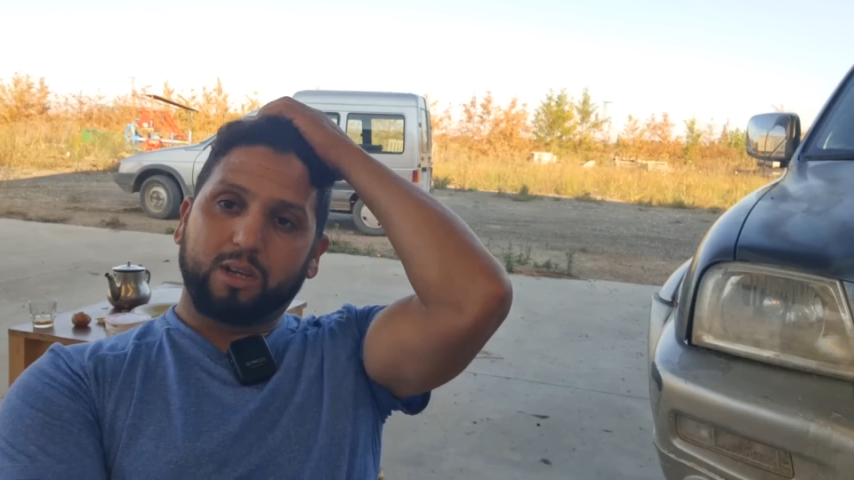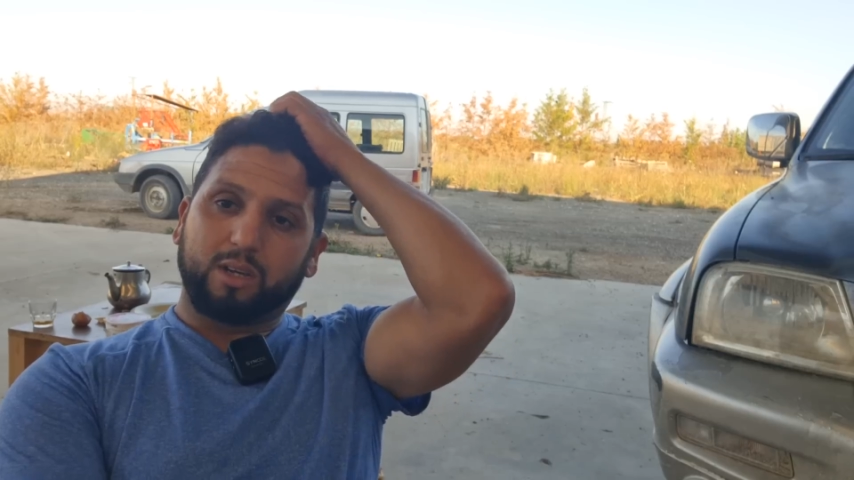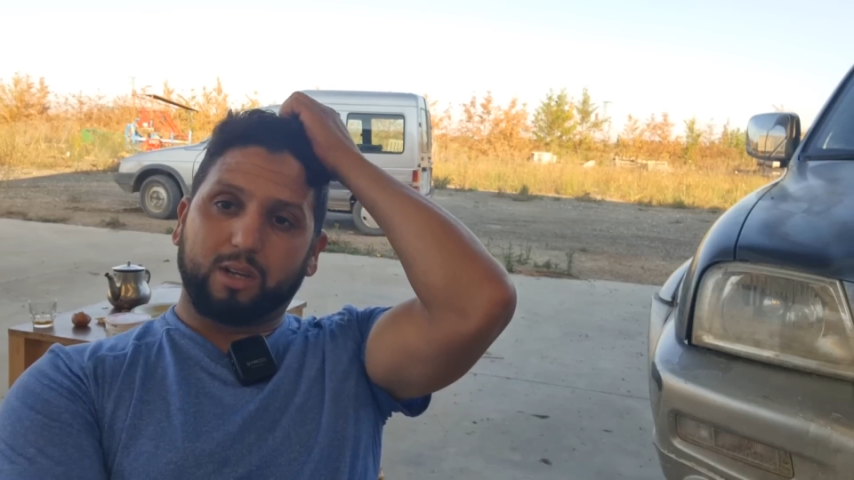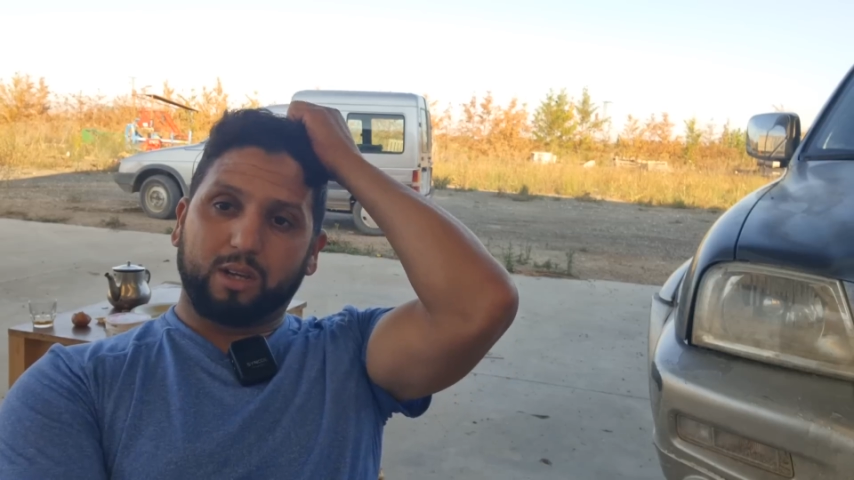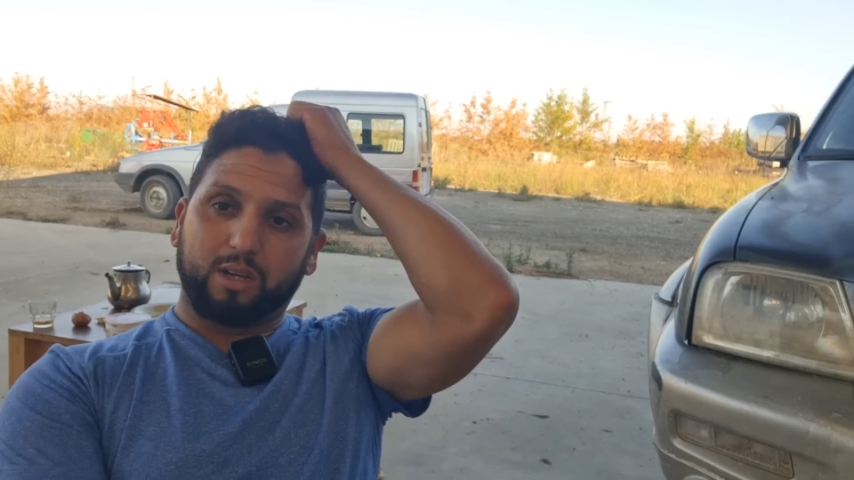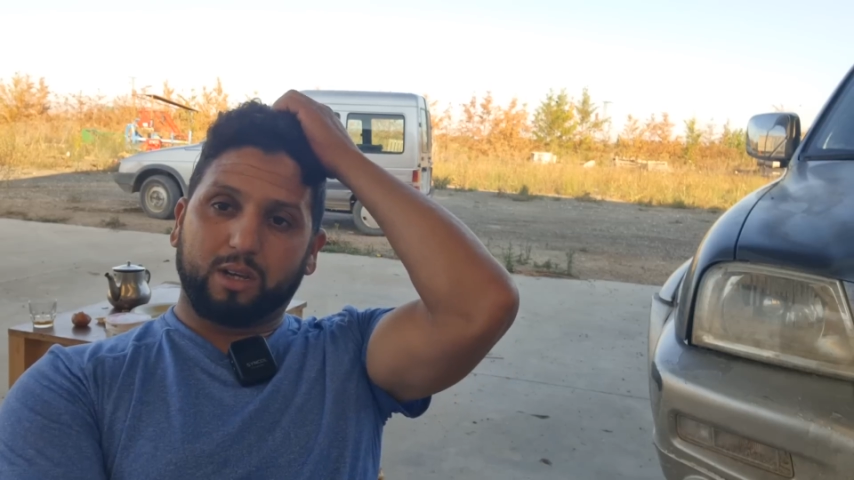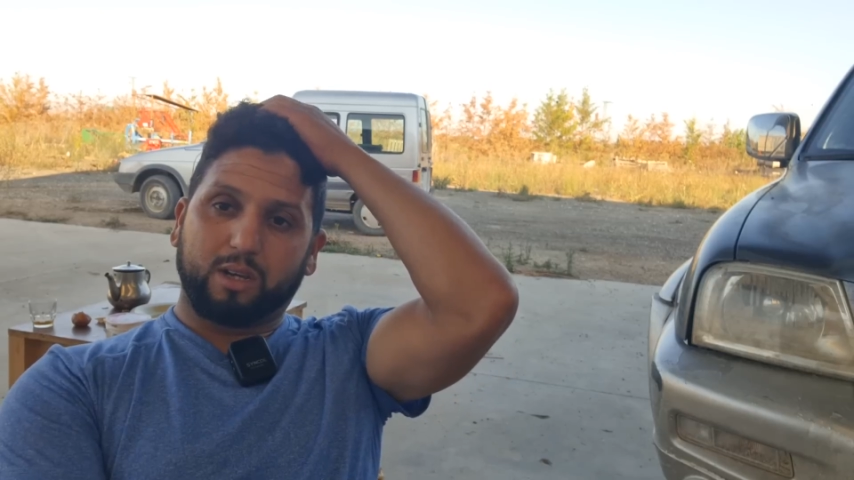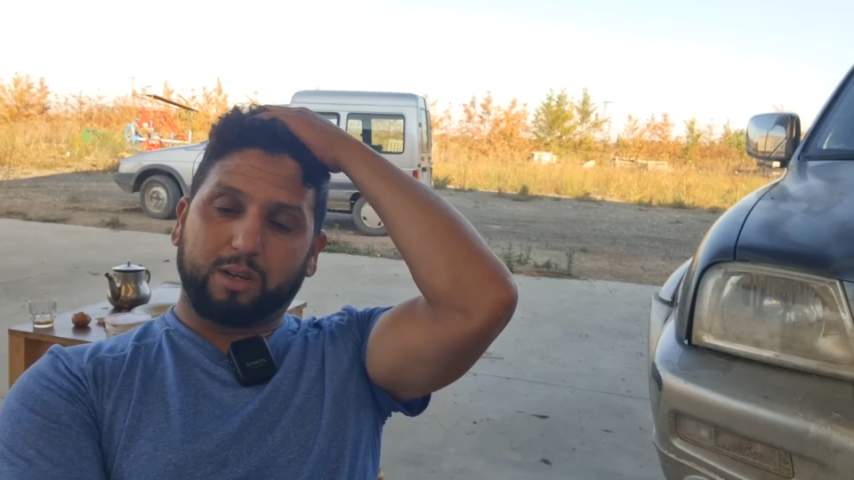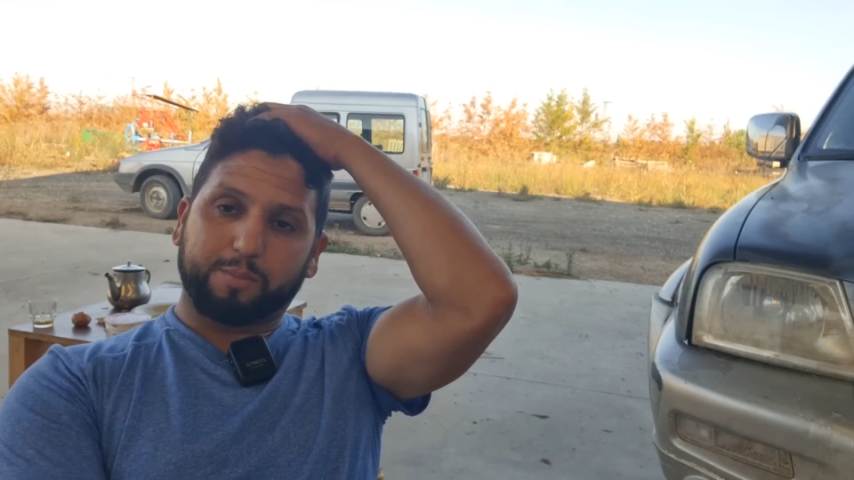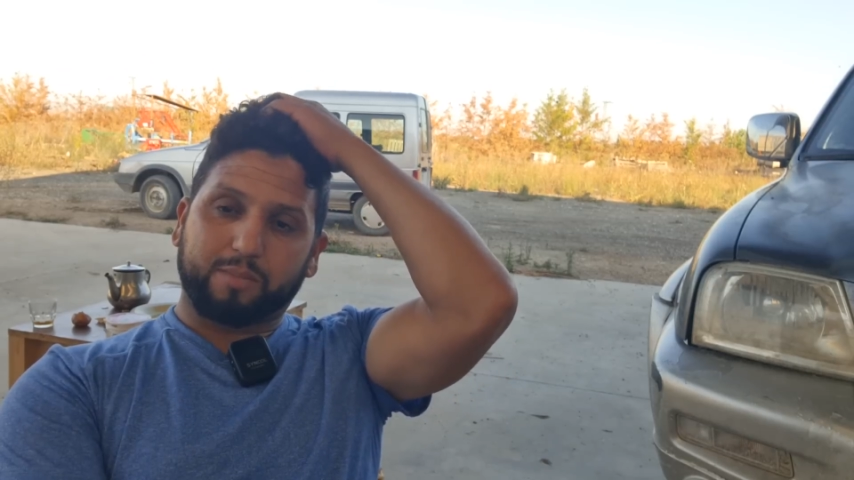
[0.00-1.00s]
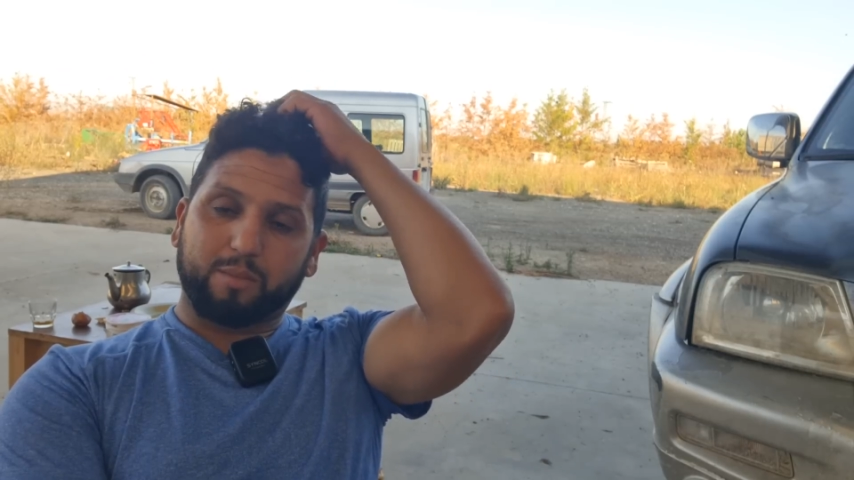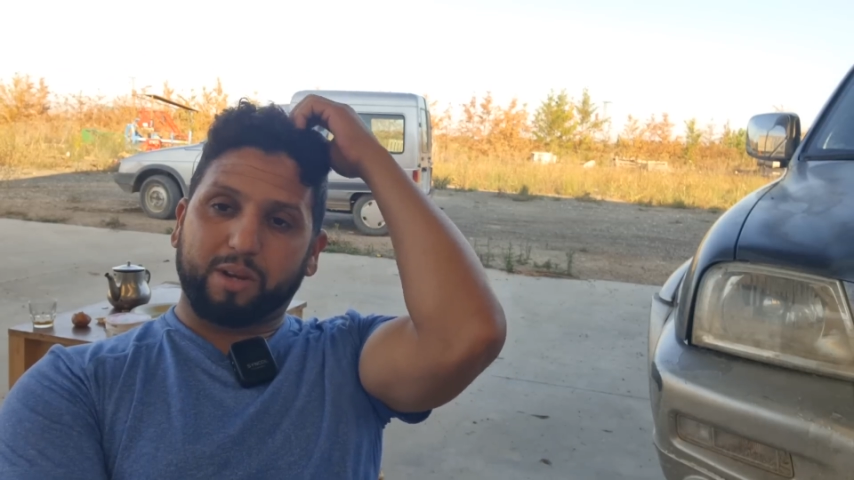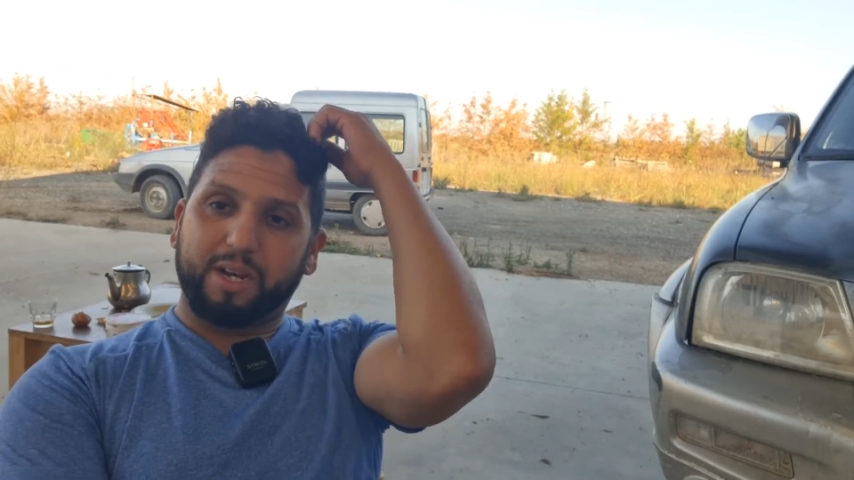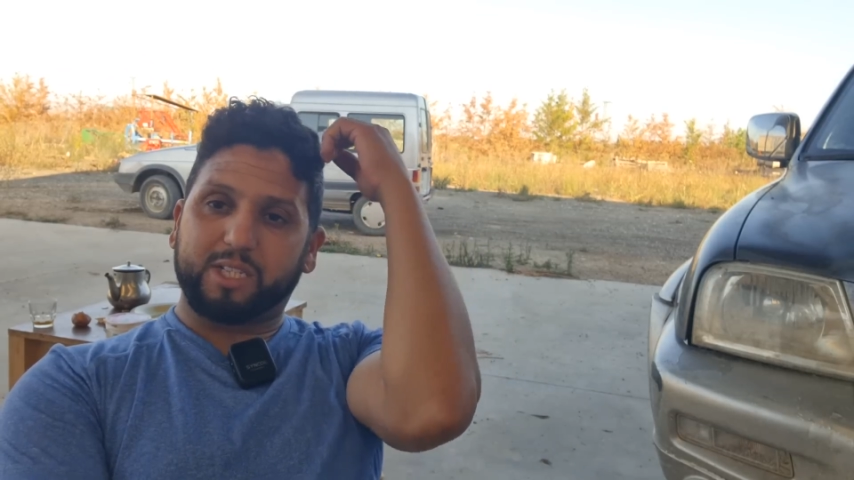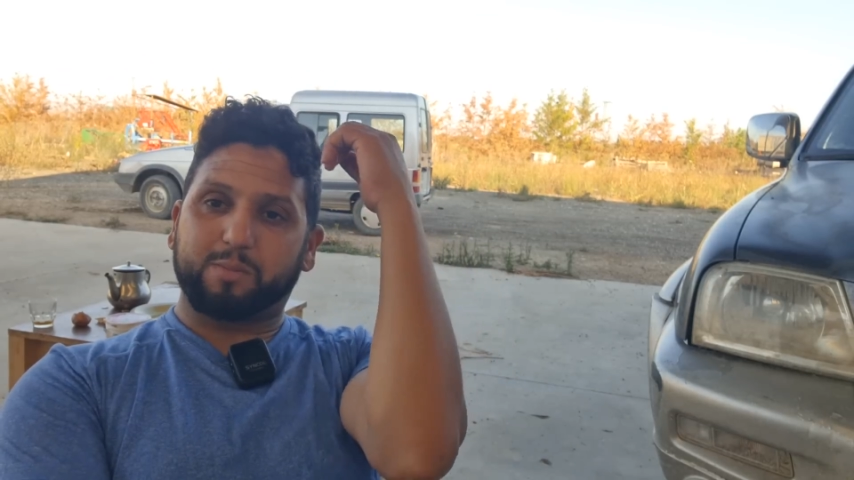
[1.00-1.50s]
آه
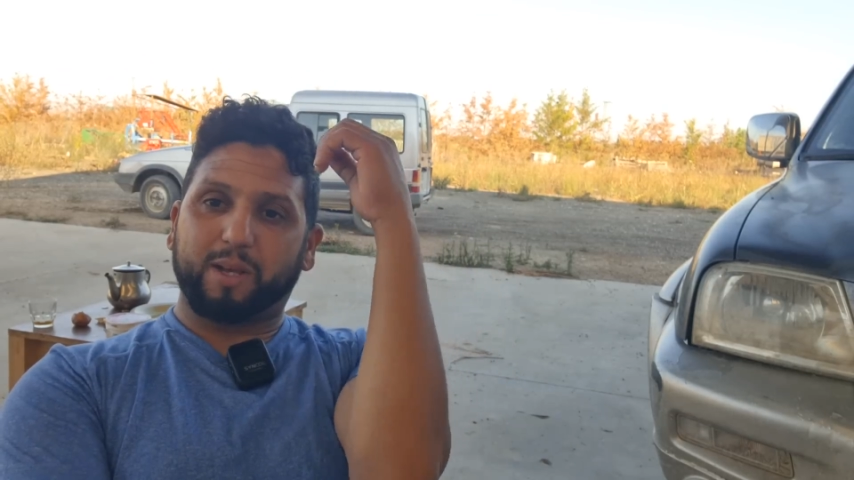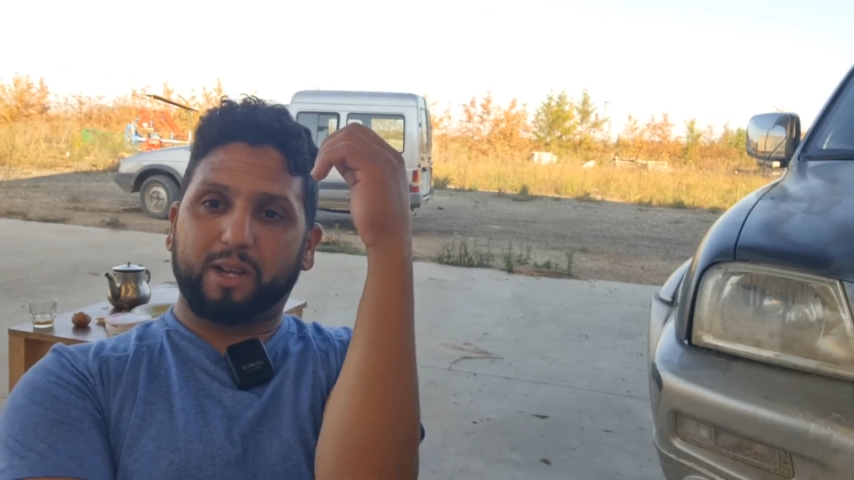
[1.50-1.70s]
بالنسبه